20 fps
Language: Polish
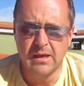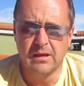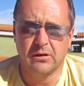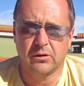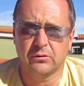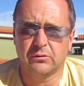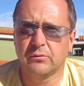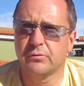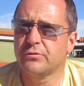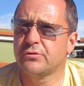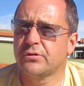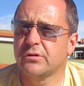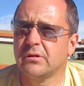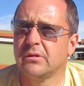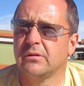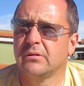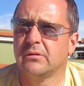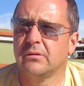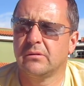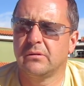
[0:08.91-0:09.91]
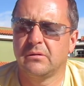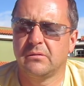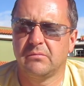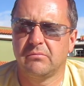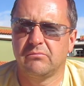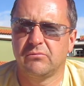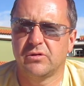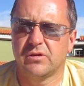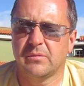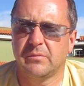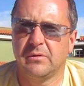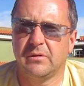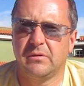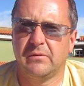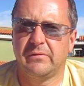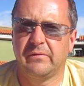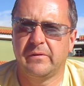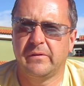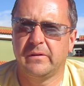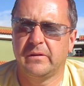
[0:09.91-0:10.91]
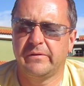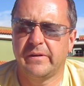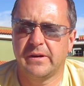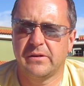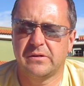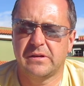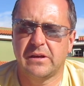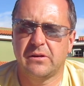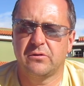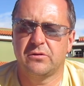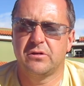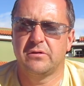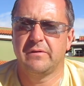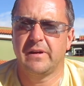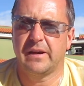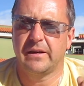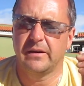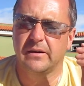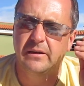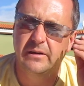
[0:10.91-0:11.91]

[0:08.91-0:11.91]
Otóż y, są dwa rodzaje odżywiania.